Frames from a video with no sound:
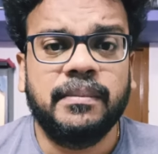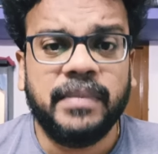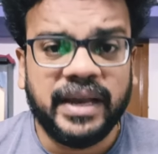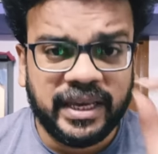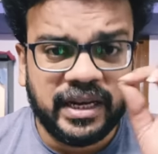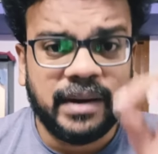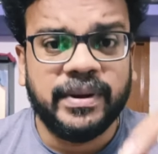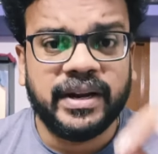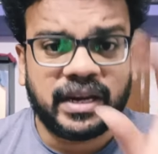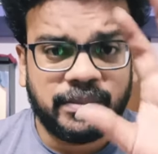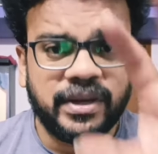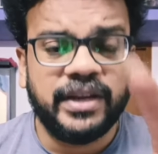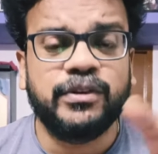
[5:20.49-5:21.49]
மயிறு அப்படின்ற
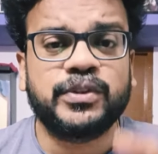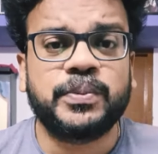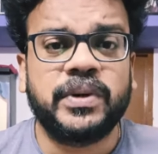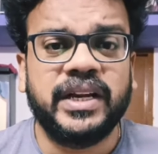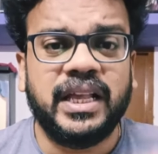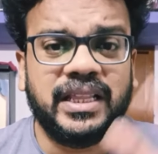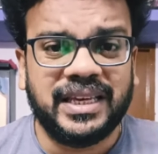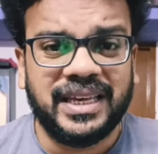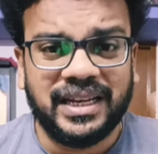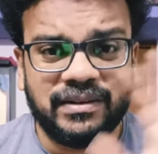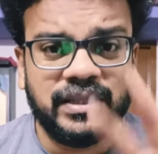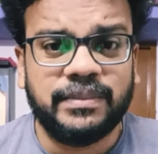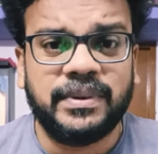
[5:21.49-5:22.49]
மாதிரி யூஸ் பண்ணி அது
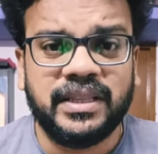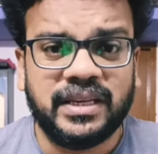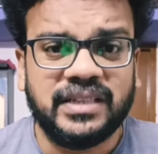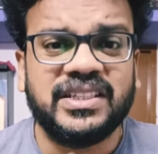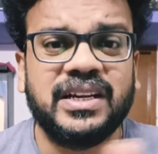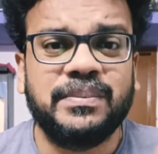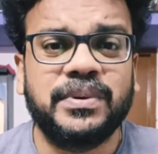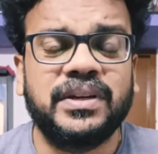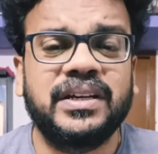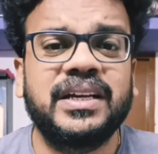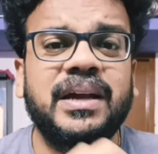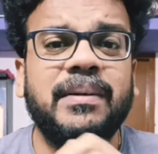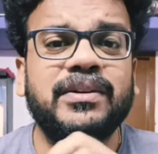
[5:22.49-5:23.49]
கீழே வந்து பார்த்தீங்கன்னா செருப்பு
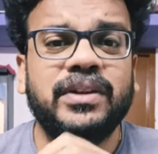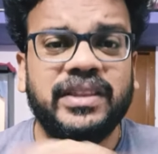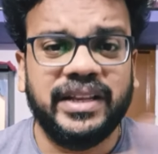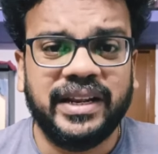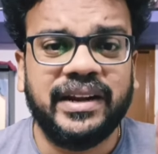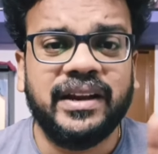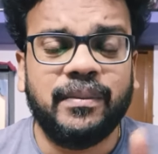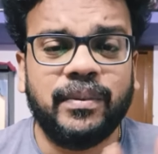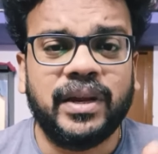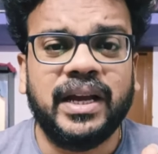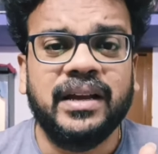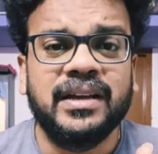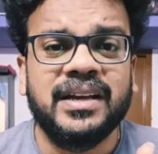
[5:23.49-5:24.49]
இருக்குது அப்படின்னு சொல்லி திட்டிருக்காப்புல
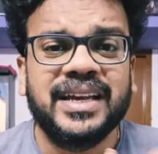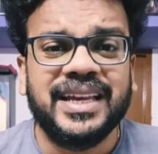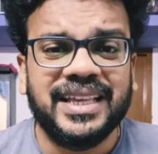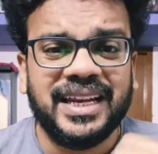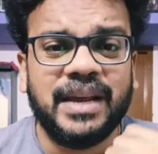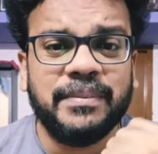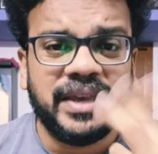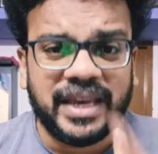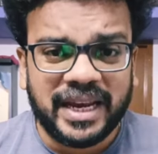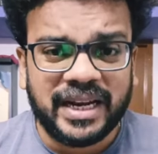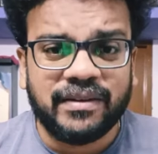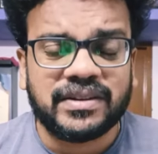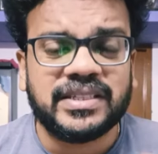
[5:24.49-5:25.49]
இதெல்லாம்
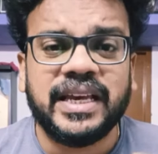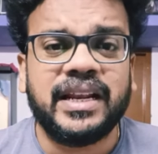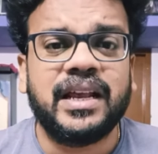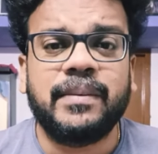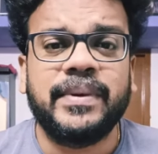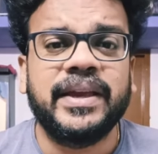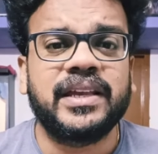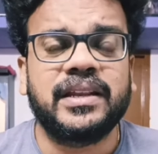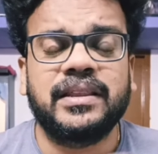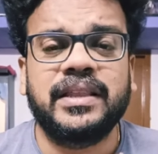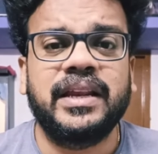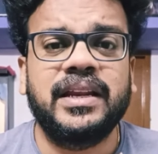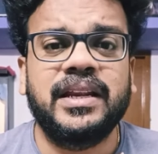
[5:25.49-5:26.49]
ஏன் அவர் செய்கிறார்
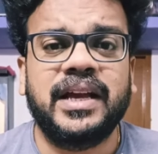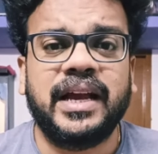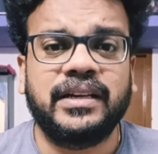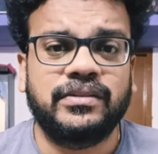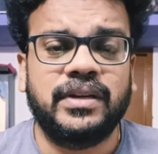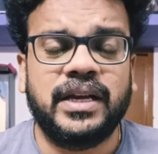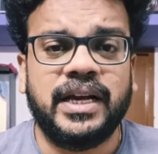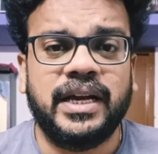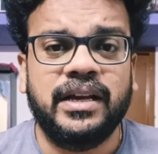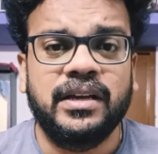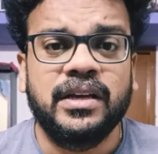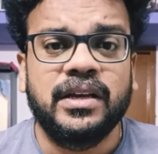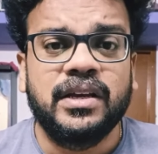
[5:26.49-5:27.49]
அப்படிங்கிறது தெரியல
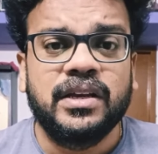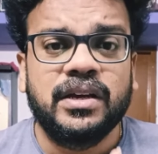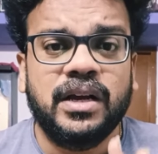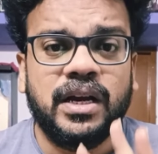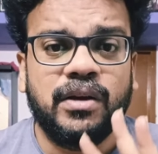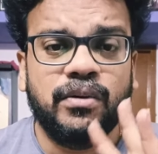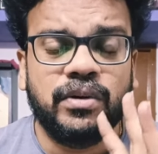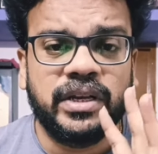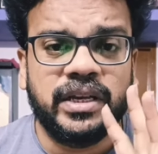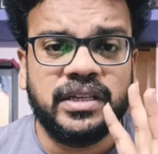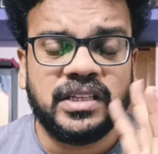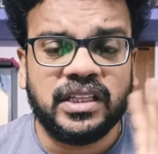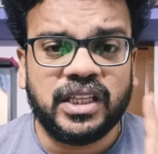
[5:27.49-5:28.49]
ஆக்சுவலாக ஒரு
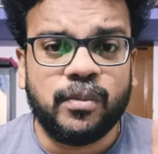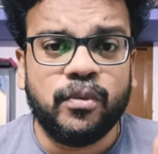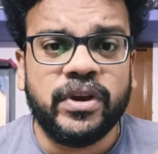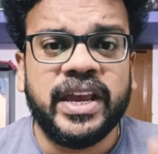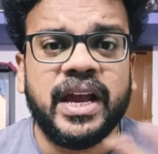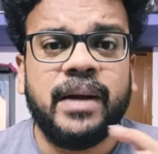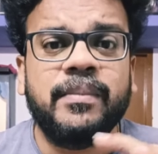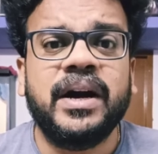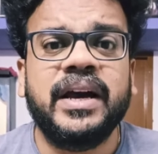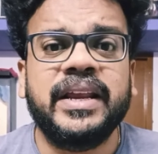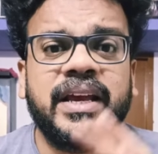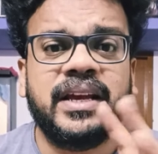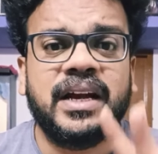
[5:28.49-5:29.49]
சந்திரமுகியாக
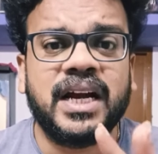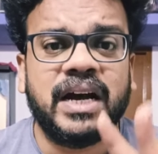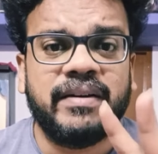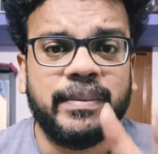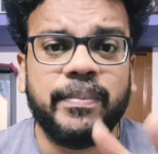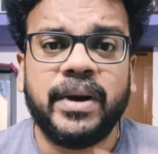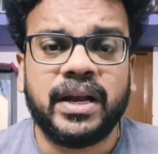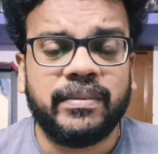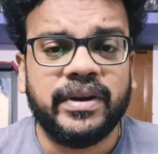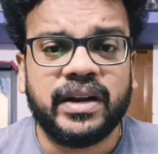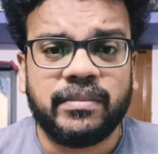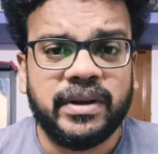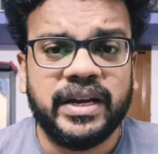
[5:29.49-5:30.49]
மாறிய கங்கா வைப்பார்
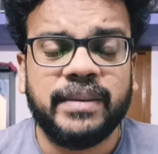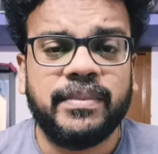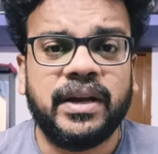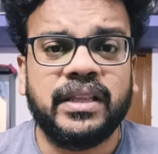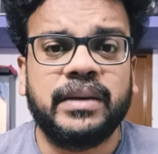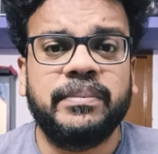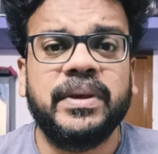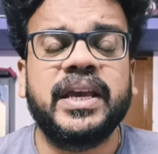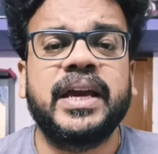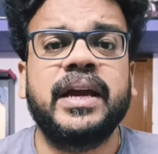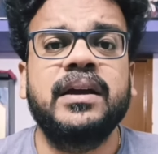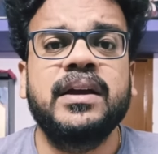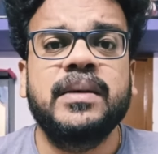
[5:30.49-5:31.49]
அப்படின்ற மாதிரி நீங்கள் பார்த்துருப்பீங்க
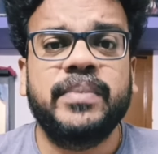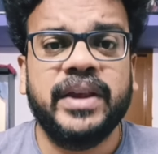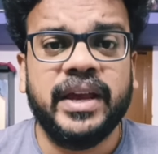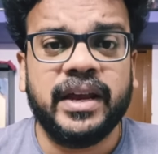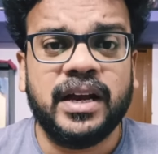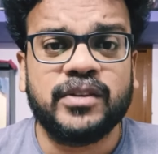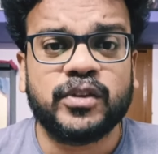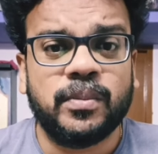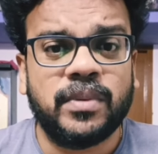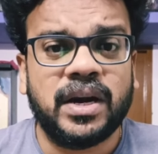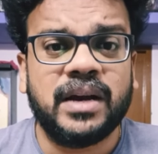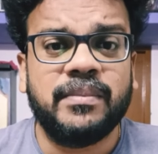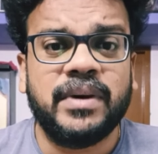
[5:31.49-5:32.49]
பிரியங்கா
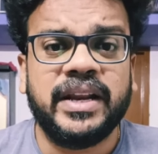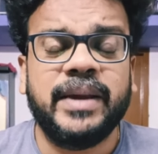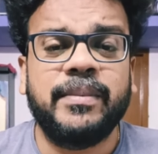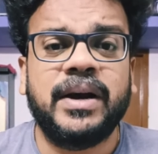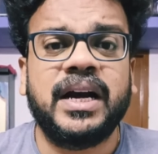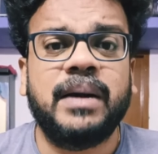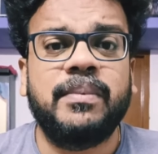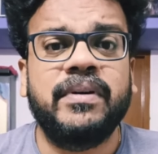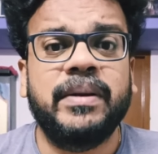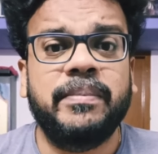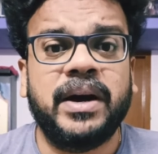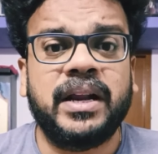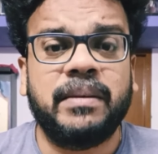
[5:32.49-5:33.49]
சோம்பாக மாறிய மாகாப
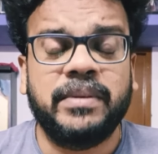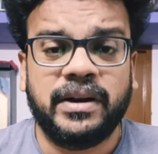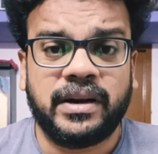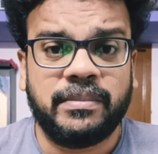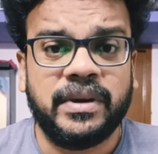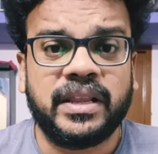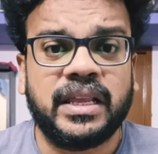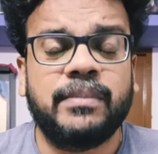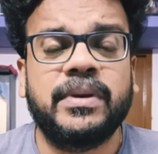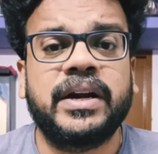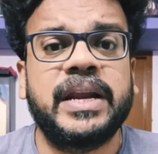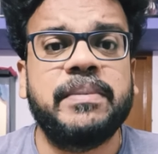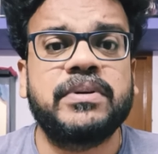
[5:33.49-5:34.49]
வைப்பார் அப்படின்ற மாதிரி தான்
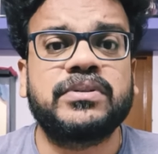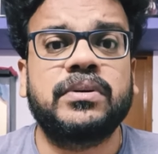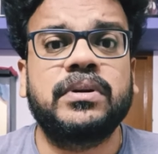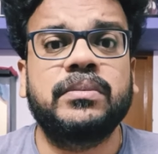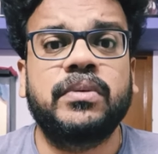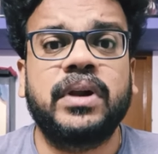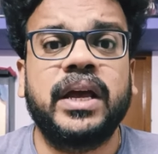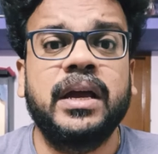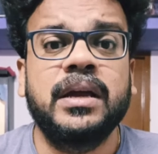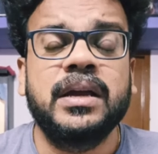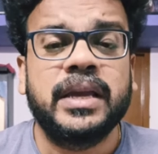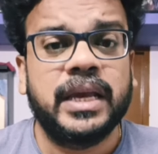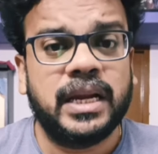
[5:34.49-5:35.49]
நம்ம கண்டிப்பாக சொல்லணும் போல்
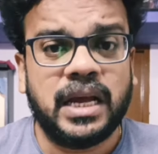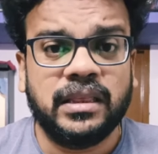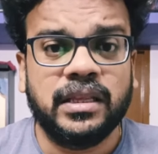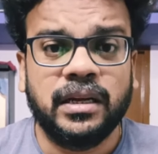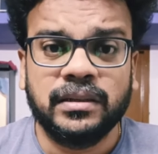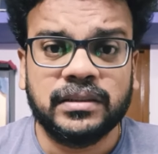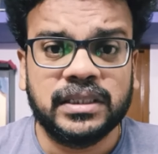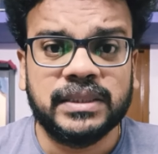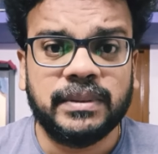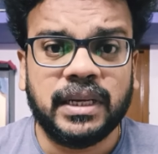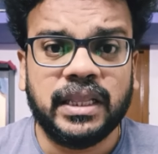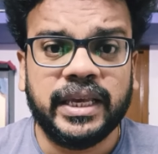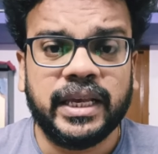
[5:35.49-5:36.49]
ஏன்னா அந்தளவுக்கு வந்து
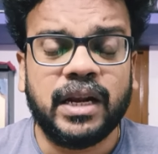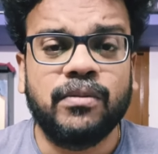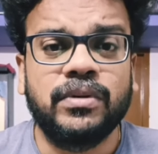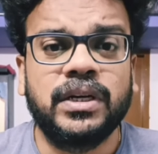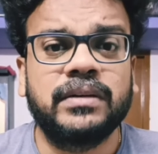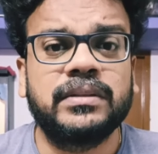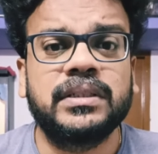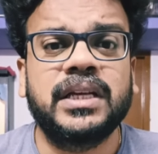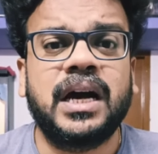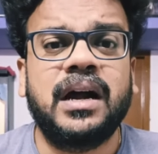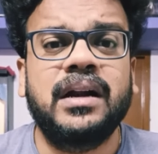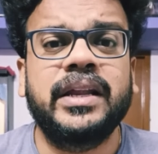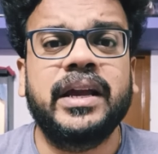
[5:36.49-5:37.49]
பார்த்தீங்கன்னா உள்ளே வந்து
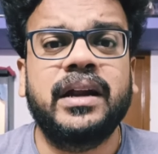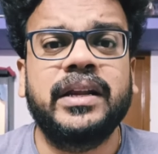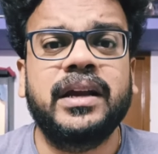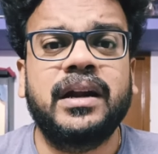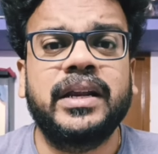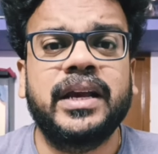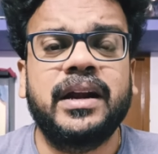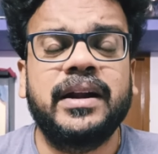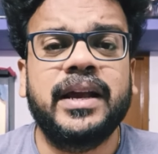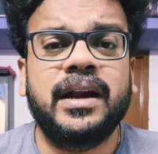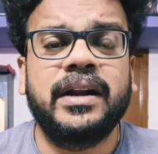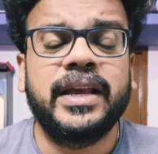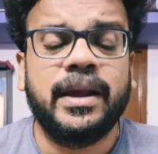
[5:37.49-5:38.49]
அடி அடி அடி அடி
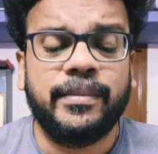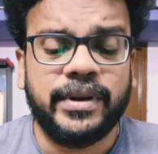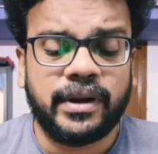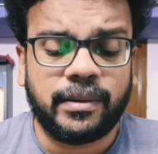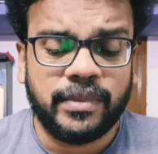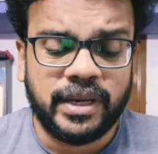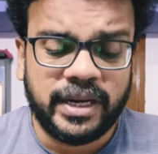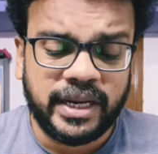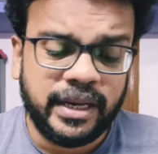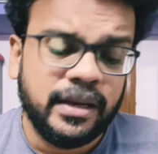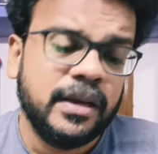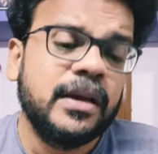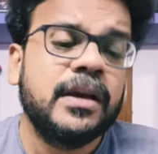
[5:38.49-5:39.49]
அடி அப்படின்ற மாதிரி
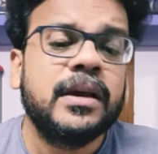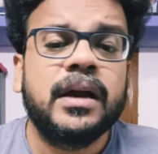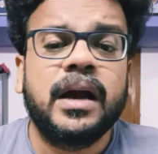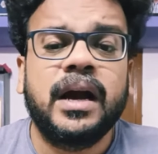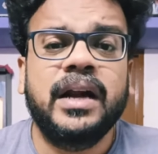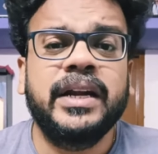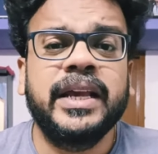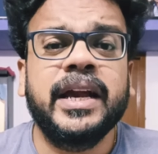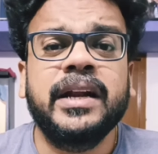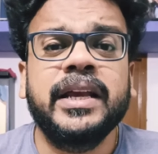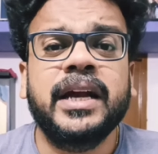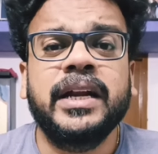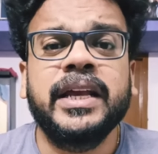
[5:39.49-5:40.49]
அடி
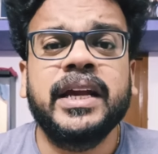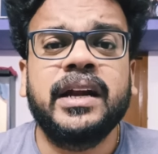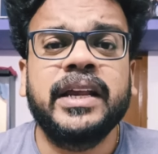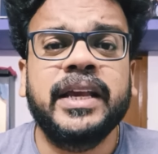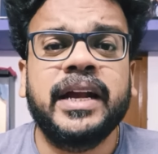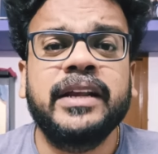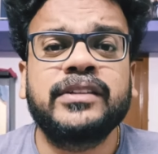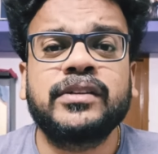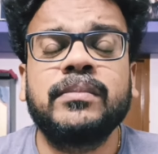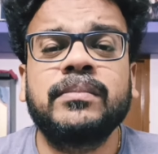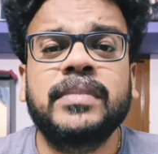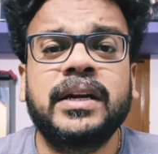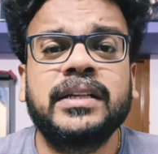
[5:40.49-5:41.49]
அடி அடி அடி அடி
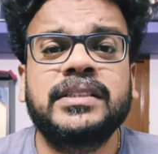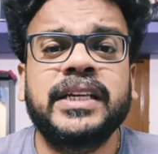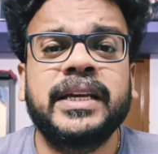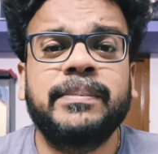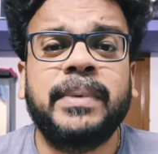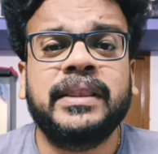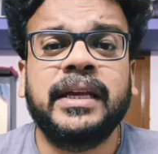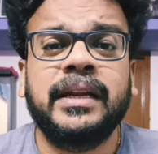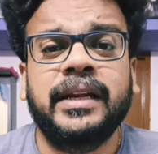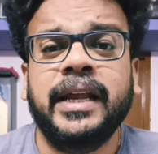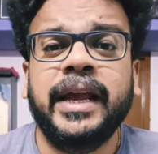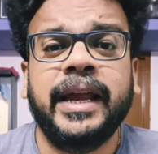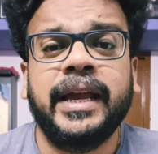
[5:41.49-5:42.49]
சொம்படிச்சு இப்போ
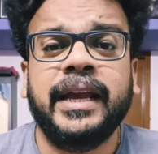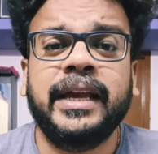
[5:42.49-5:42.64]
தல்லே